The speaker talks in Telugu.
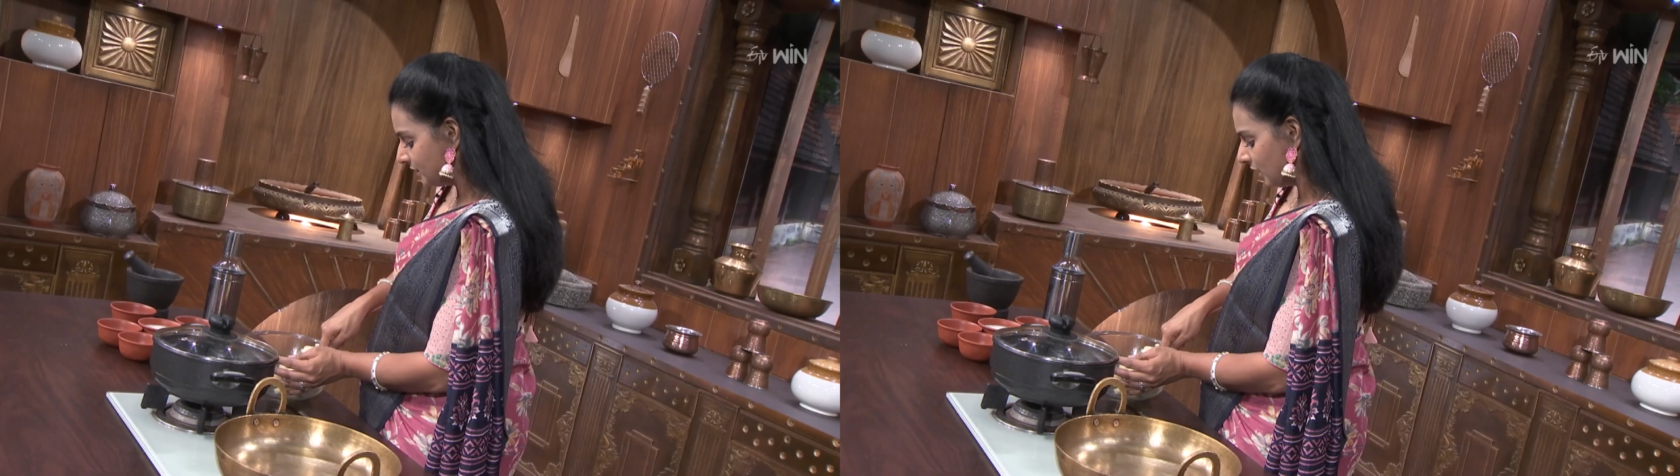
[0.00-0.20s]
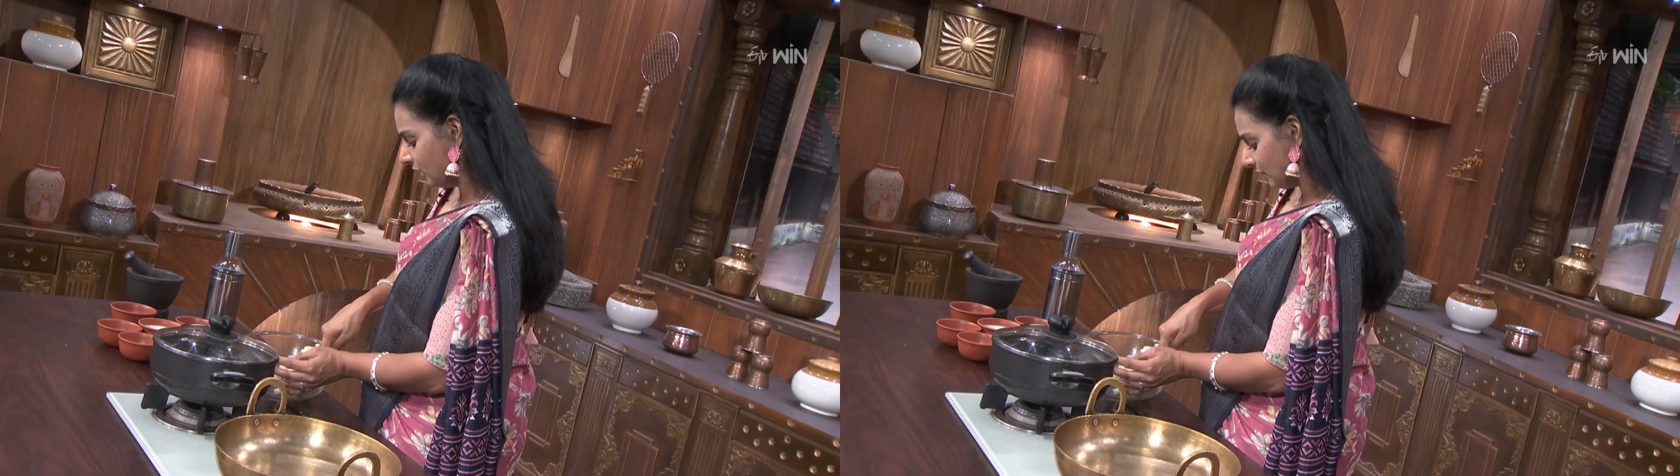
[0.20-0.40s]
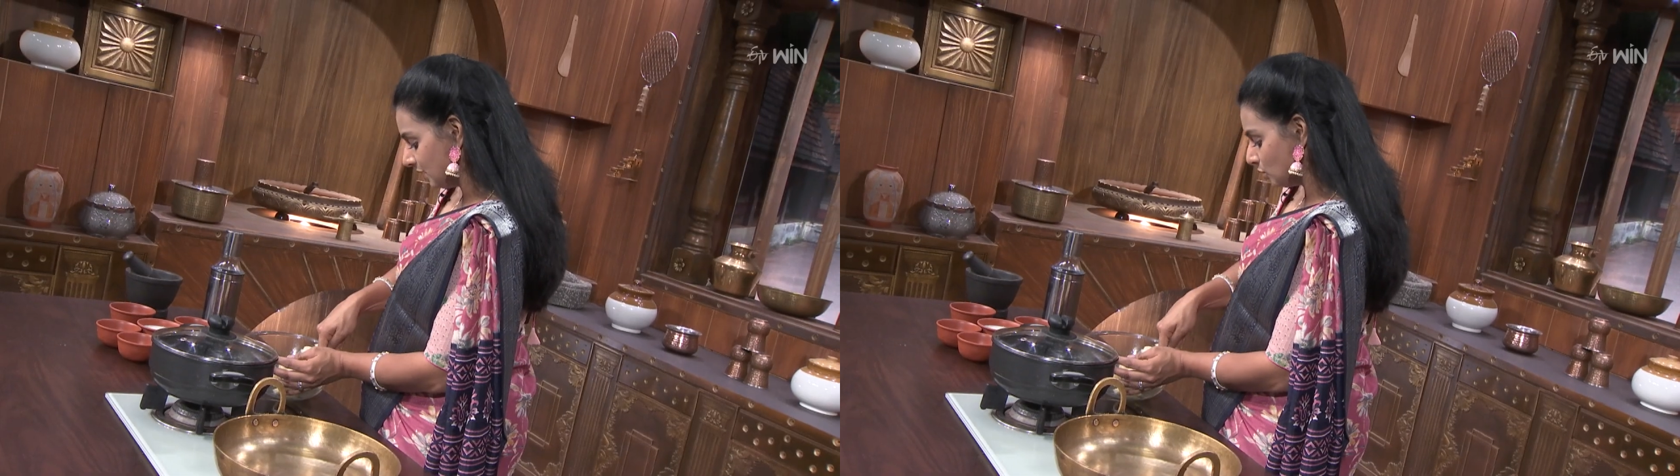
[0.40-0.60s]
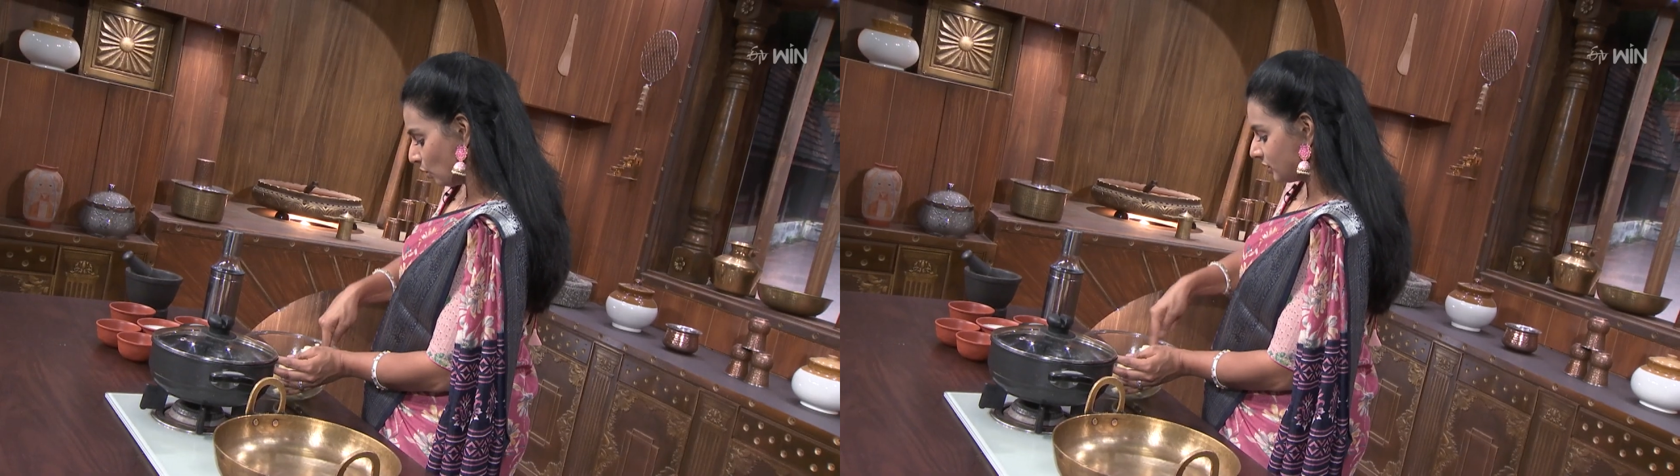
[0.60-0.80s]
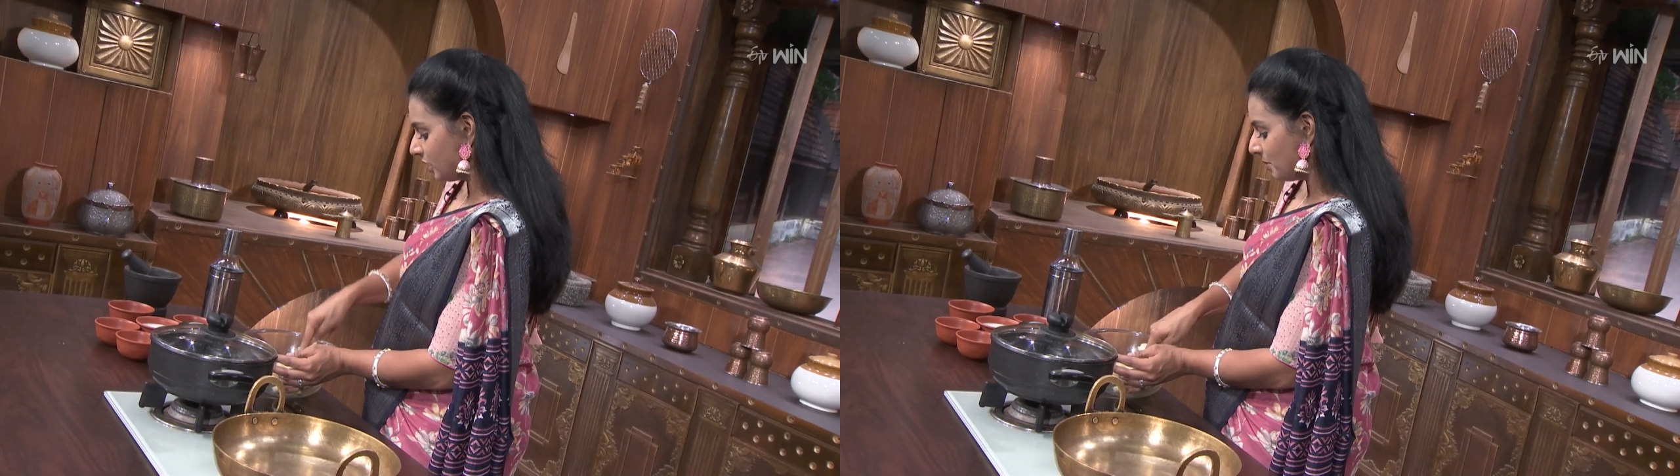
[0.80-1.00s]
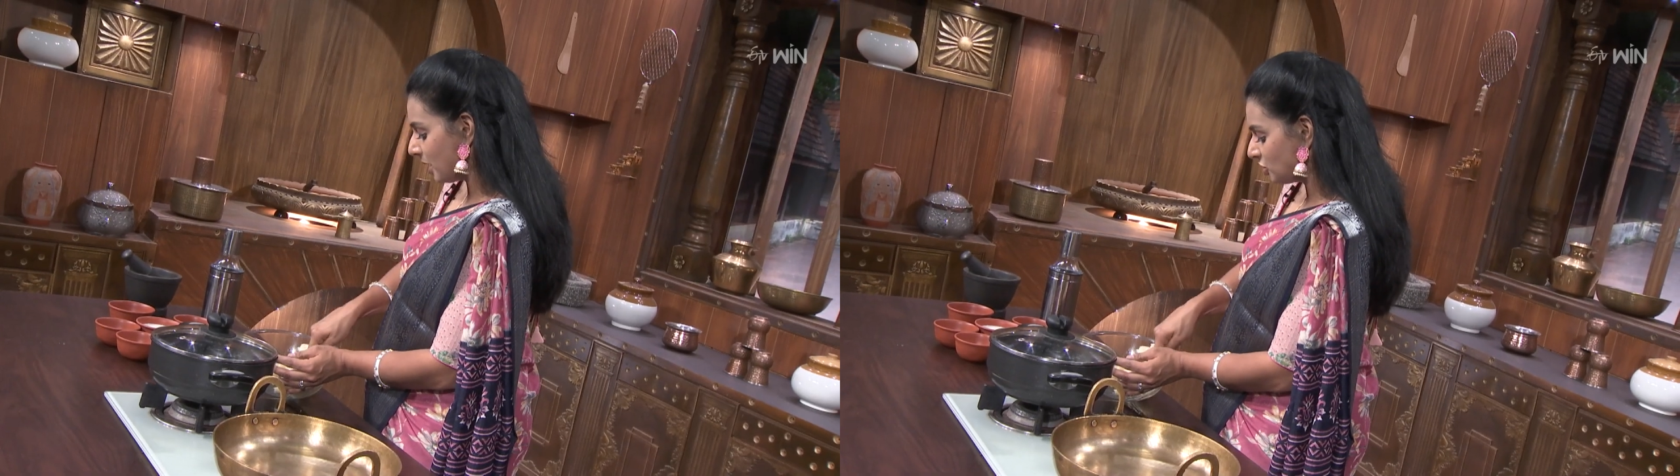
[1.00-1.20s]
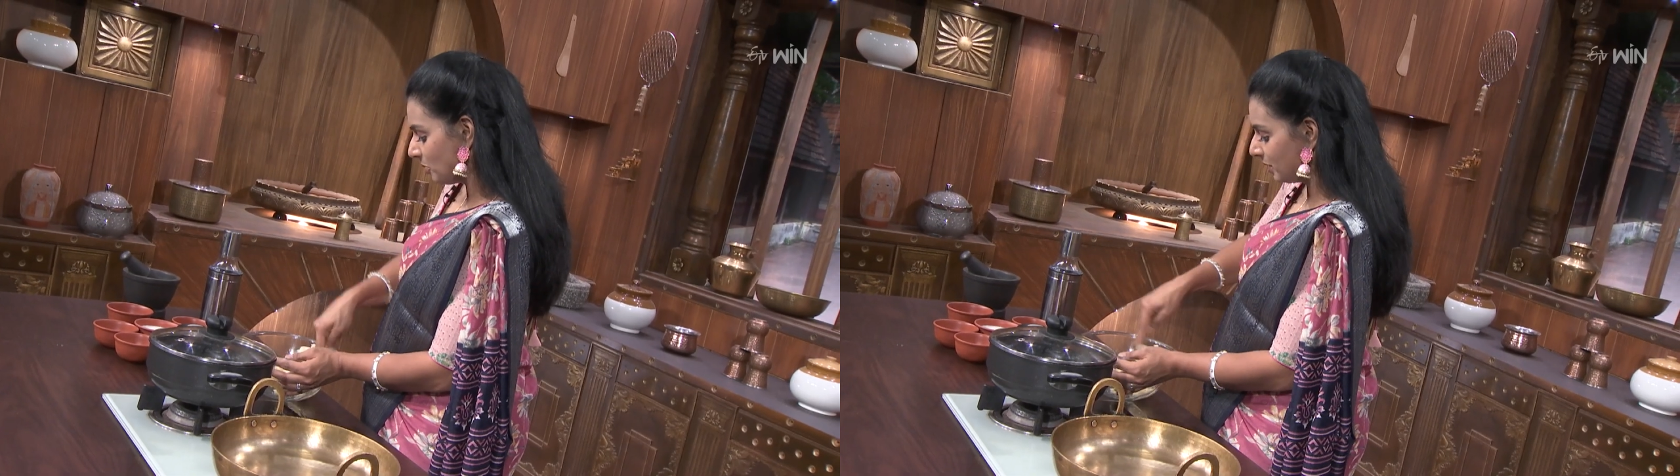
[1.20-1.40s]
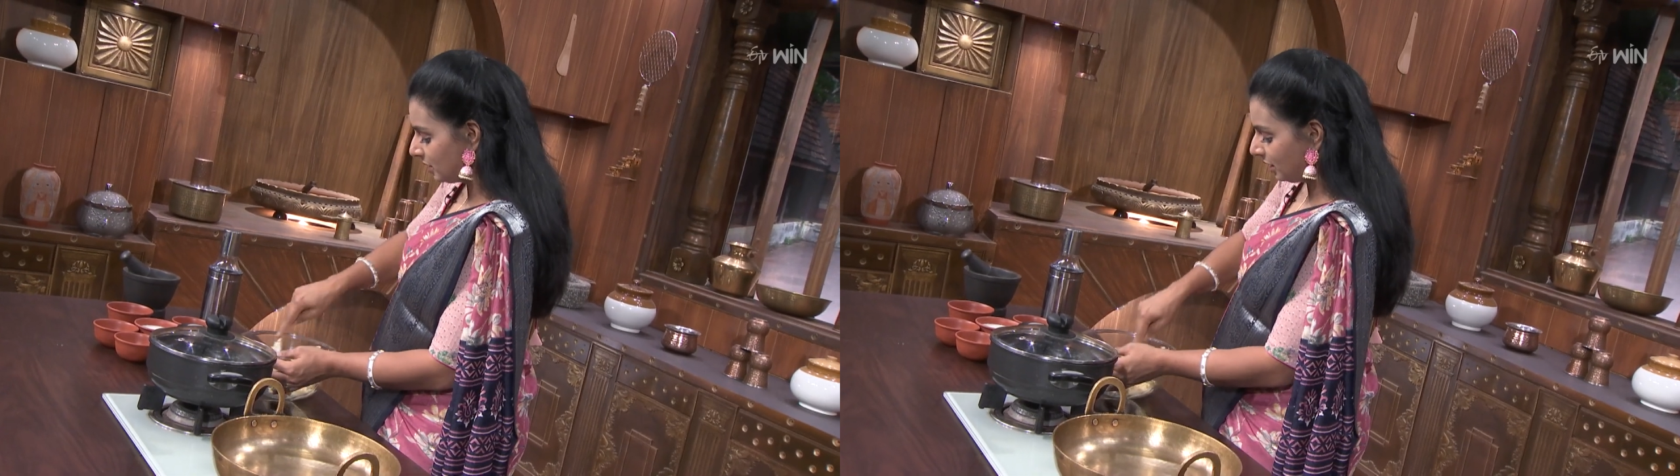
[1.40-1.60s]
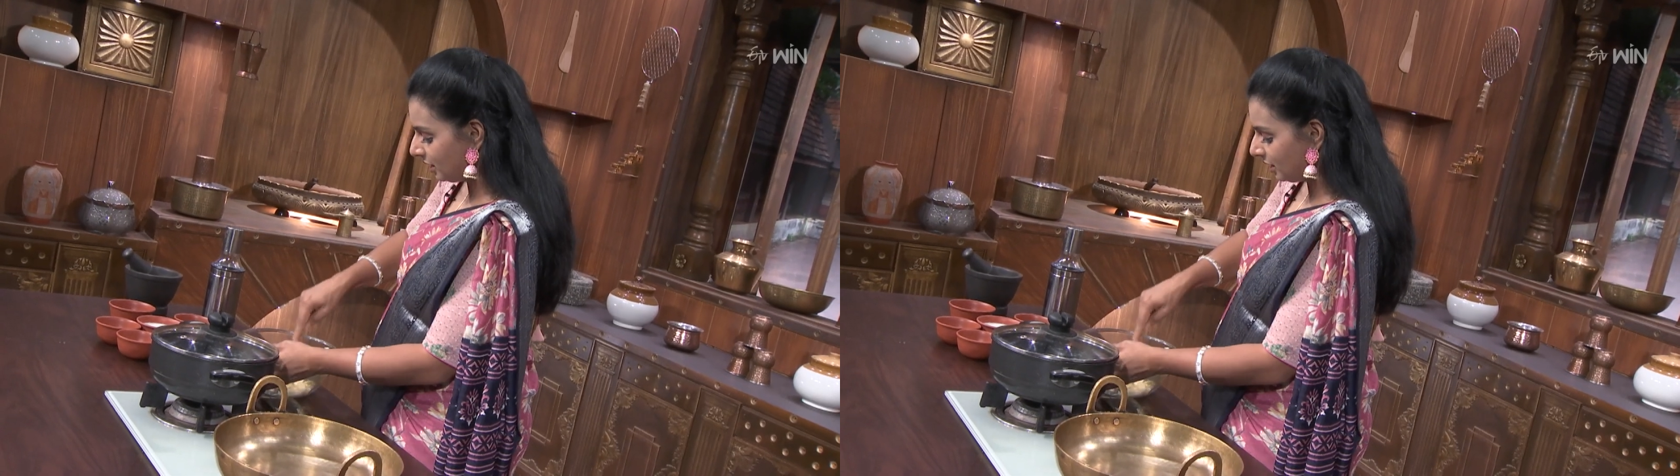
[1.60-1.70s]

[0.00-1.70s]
ఈజీగా అంటే వన్స్ ఒక్కసారి మ్యాష్ అయిపోయిందంటే